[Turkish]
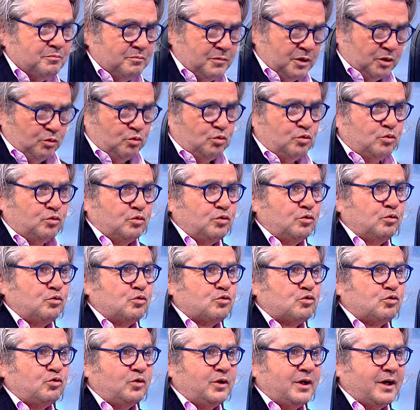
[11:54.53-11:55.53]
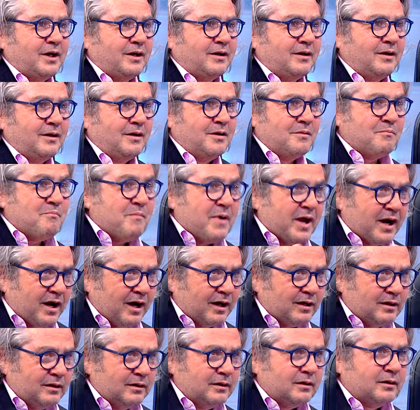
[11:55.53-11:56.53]
Bir Türk'ün gözüyle,
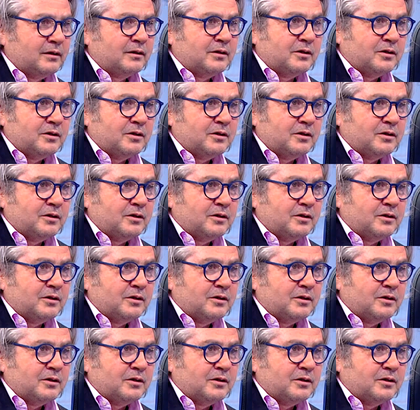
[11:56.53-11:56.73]
meraklı,